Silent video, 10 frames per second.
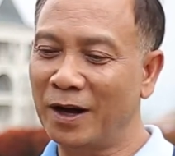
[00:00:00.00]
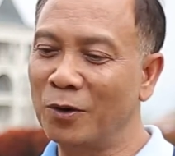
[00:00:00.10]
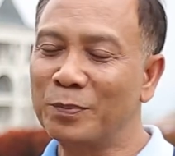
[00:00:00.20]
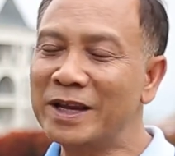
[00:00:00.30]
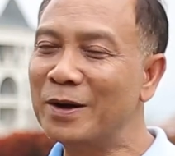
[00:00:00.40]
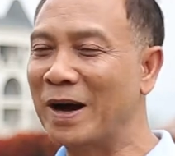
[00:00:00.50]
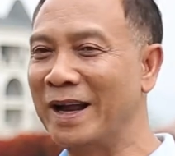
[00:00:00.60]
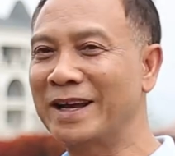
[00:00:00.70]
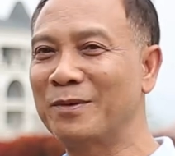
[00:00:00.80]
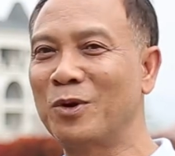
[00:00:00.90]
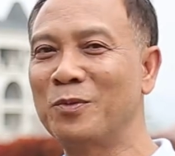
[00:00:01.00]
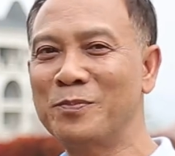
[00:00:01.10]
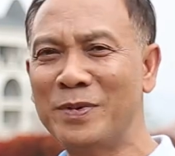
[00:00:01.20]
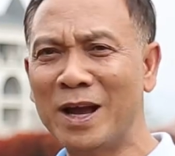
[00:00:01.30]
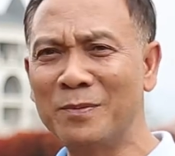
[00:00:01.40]
เอาพยาบาลเลยกันเพราะ
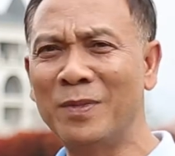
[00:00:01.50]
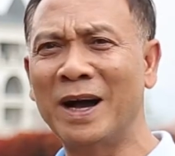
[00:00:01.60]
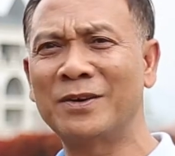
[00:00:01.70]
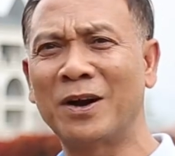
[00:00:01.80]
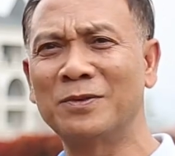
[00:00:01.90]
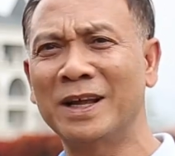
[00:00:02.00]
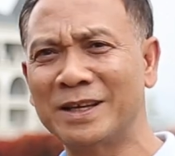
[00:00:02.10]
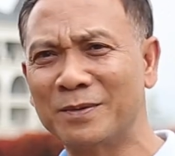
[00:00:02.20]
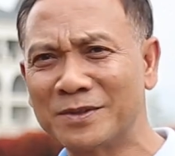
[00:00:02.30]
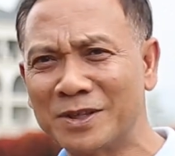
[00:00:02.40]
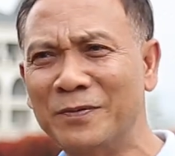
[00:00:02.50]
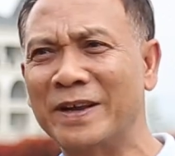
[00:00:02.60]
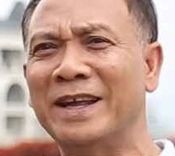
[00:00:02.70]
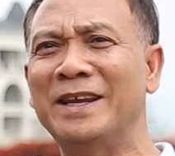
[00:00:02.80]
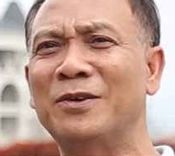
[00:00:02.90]
พยาบาลเราน่าจะเซอร์
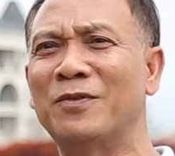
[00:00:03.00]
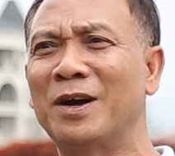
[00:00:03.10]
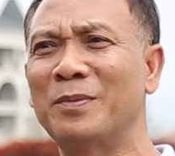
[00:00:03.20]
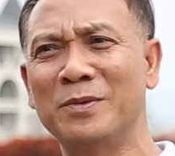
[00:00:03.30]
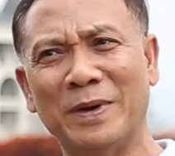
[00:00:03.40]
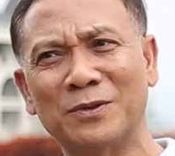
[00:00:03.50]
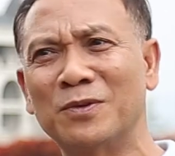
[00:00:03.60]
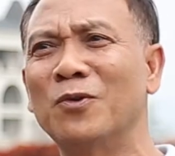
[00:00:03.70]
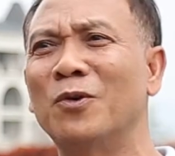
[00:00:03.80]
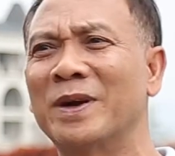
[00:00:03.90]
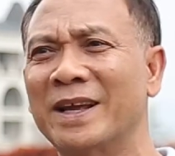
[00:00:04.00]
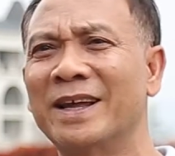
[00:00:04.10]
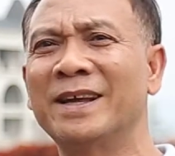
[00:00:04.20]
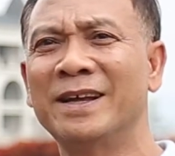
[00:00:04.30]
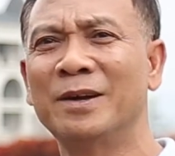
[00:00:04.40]
วิสได้ดีกว่าพยาบาลทั่วโลกเหมือนกัน
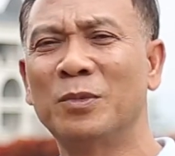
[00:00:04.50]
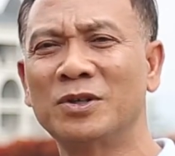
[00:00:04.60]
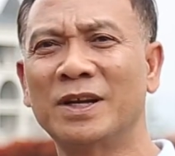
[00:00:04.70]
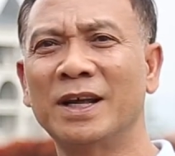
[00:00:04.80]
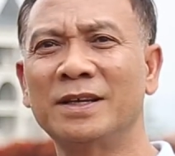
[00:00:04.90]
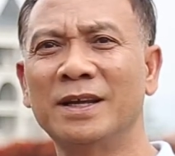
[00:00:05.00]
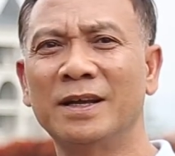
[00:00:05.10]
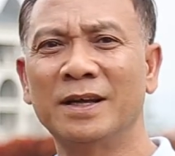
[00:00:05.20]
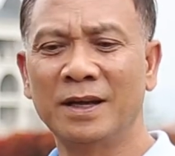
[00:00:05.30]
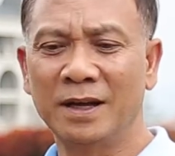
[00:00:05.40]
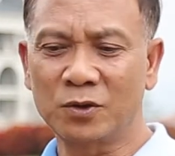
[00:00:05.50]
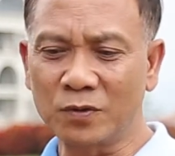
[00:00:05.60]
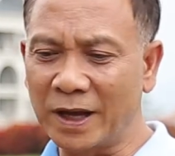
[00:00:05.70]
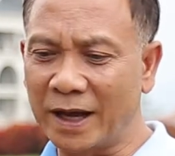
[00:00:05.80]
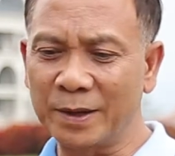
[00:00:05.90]
นะเพราะฉะนั้นเนี่ยทุ
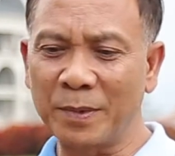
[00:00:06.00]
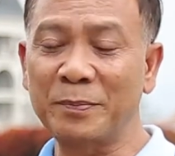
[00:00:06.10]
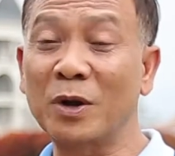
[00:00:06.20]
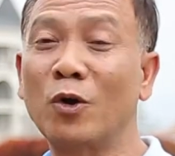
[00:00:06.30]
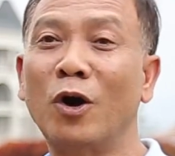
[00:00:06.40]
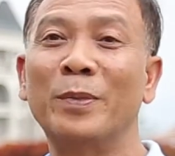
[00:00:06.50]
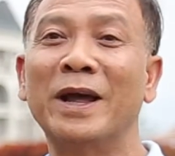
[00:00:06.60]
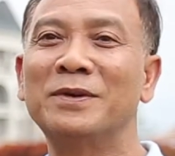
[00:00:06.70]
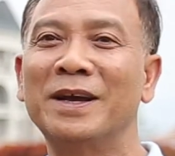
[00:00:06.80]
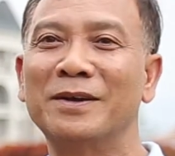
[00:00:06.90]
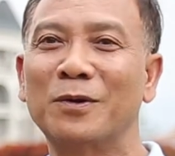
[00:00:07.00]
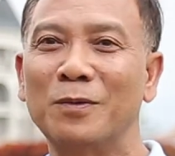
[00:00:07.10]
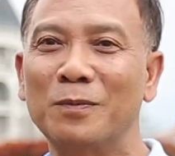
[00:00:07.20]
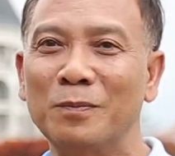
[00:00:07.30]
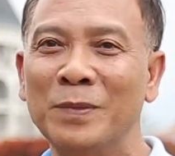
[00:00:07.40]
กอย่างเนี่ยมันประกอบแล้วเนี่ย
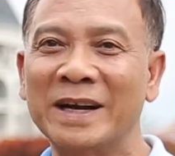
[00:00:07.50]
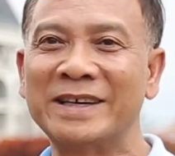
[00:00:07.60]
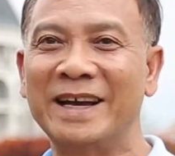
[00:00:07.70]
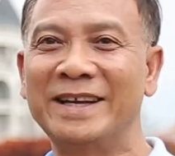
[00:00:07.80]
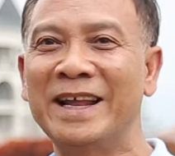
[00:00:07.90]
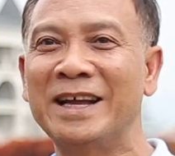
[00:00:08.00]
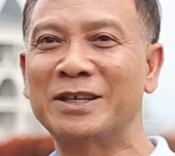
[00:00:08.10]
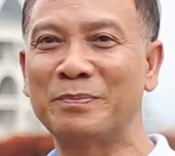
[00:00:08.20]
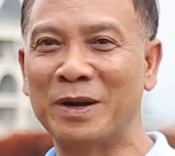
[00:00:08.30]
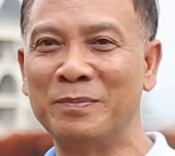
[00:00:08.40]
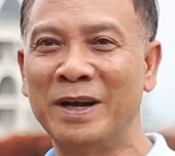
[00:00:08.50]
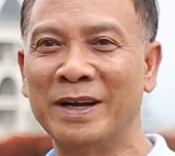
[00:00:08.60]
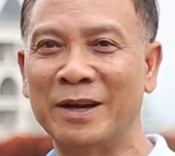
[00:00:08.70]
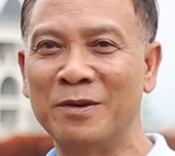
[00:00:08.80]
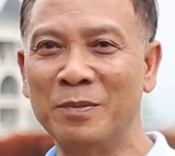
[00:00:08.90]
เมืองไทยน่าจะเป็นเมือง
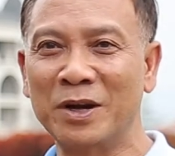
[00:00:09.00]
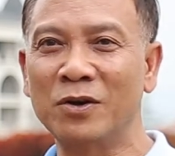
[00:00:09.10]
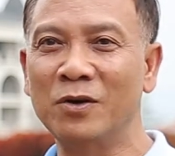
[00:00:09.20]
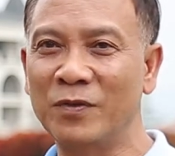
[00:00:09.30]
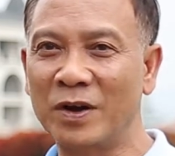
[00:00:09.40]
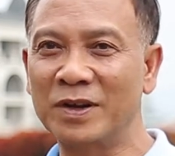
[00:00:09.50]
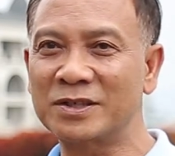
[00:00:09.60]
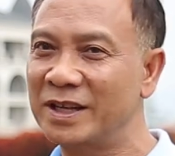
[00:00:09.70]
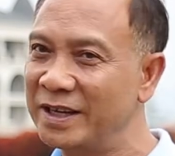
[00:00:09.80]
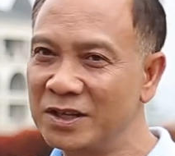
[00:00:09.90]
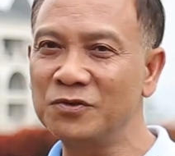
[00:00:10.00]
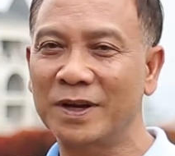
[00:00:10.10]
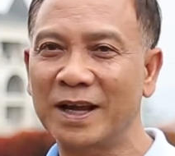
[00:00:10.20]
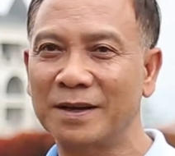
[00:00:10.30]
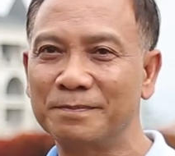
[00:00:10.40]
แห่ง medical wellness ที่ดีสุ
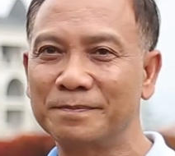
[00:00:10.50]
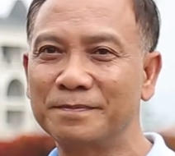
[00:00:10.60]
ดได้ครับ